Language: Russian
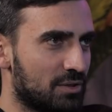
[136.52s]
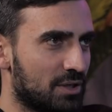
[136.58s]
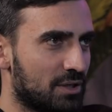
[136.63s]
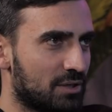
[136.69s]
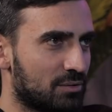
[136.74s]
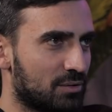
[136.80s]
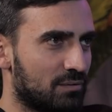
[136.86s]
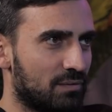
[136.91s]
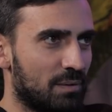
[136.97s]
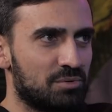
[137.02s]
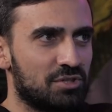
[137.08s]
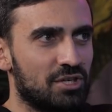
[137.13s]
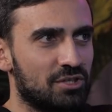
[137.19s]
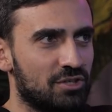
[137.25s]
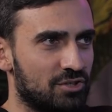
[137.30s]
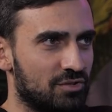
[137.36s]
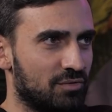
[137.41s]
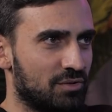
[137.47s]
людей, которые
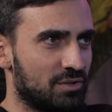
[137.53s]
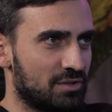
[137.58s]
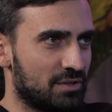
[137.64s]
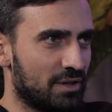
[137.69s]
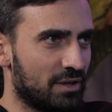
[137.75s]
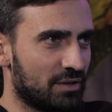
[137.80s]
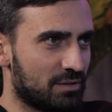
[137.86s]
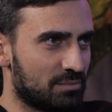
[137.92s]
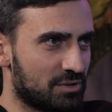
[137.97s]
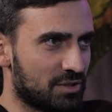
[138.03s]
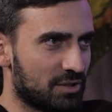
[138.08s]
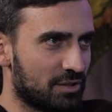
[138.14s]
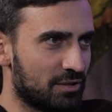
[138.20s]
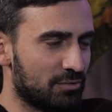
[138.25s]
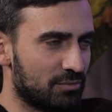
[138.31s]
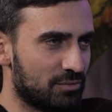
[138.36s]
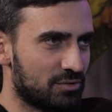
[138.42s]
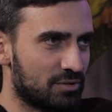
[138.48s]
вообще ничего не знают,
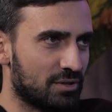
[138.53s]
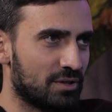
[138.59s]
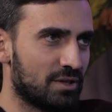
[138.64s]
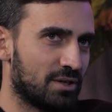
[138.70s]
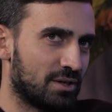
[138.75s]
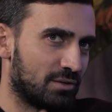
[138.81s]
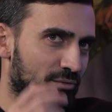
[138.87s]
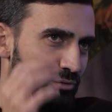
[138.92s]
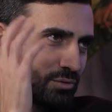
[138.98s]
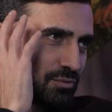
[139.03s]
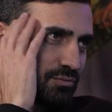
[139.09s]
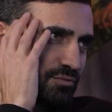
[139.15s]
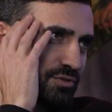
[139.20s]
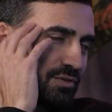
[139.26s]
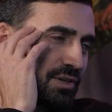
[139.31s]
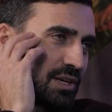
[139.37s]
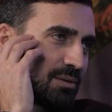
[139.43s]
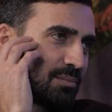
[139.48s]
абстрагируются, и вот он
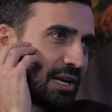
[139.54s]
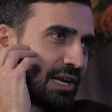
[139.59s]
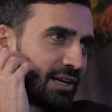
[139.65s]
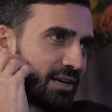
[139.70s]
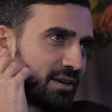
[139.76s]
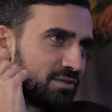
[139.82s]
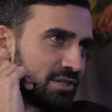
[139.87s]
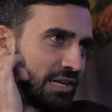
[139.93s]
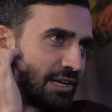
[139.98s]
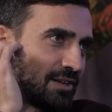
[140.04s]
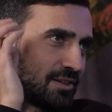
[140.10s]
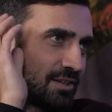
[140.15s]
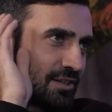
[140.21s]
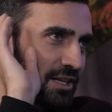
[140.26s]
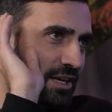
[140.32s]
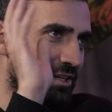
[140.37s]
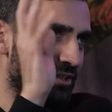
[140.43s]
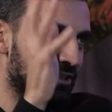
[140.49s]
в своей маленькой
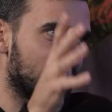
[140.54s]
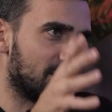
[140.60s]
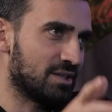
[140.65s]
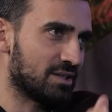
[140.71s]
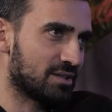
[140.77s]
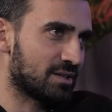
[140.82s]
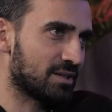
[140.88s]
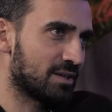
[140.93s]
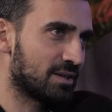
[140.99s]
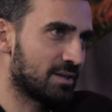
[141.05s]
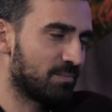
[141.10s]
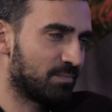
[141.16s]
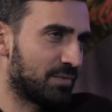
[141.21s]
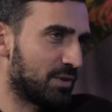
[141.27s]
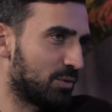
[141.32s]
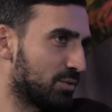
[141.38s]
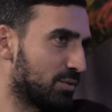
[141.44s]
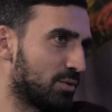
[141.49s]
вселенной так это видит,
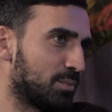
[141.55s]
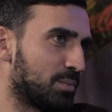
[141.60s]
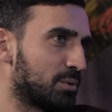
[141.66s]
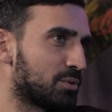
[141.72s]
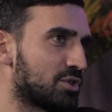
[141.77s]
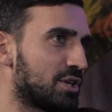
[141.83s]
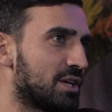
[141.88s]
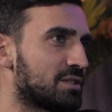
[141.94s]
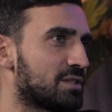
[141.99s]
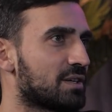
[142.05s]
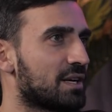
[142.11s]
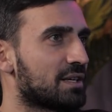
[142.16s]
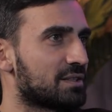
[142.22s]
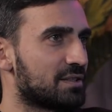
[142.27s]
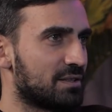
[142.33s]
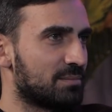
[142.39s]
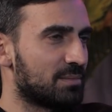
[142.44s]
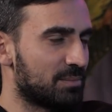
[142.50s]
и у него получается
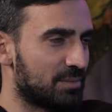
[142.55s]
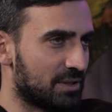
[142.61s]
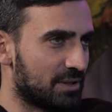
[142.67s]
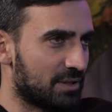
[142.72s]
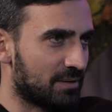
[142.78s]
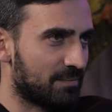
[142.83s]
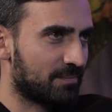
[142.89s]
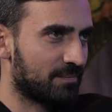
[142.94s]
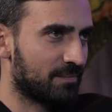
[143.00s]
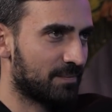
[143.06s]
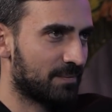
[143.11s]
как-то самобытно.